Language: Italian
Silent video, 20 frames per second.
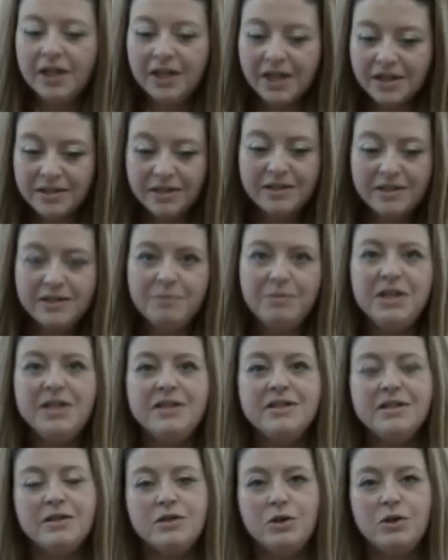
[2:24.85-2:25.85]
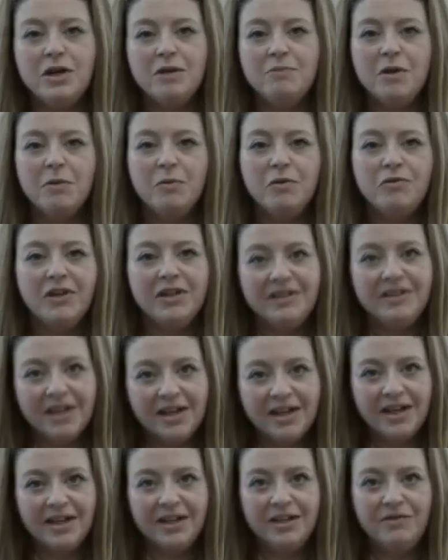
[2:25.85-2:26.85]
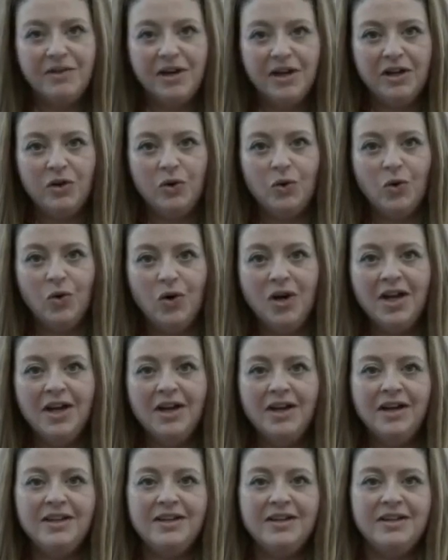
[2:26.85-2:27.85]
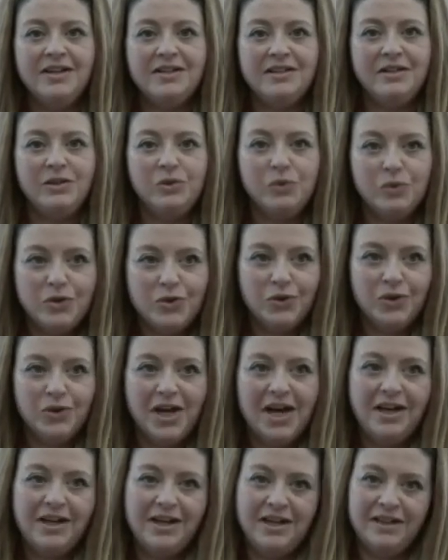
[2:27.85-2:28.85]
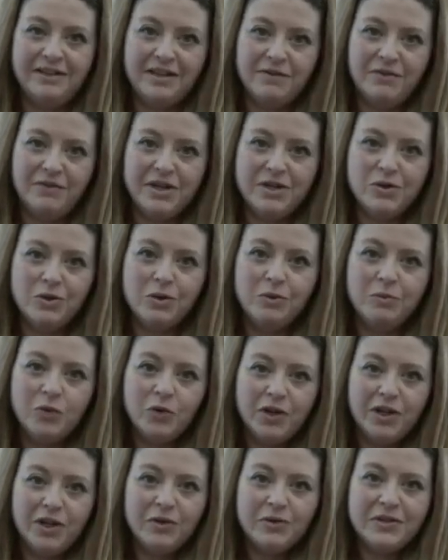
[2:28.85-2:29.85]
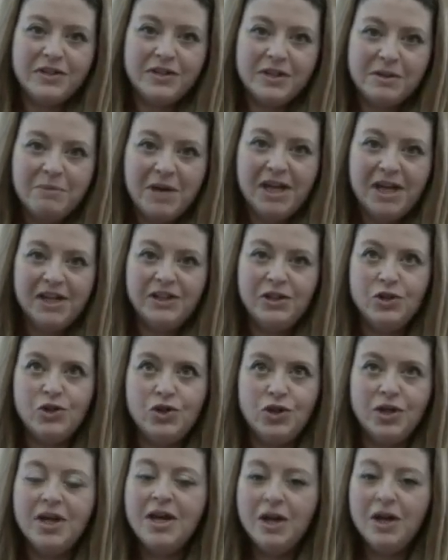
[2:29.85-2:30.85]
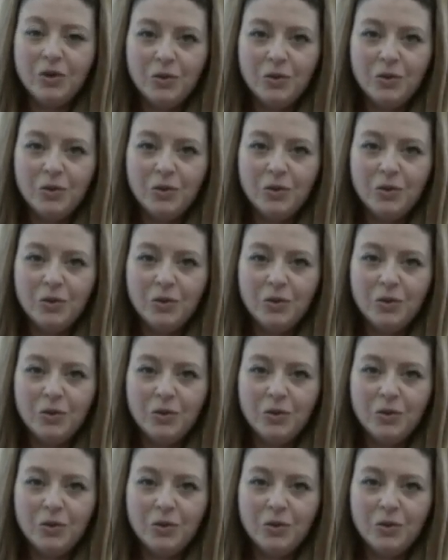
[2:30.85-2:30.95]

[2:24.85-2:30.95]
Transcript: La sensibilizzazione l'abbiamo fatta anche a livello eh, istituzionale attraverso comunque i nostri medici,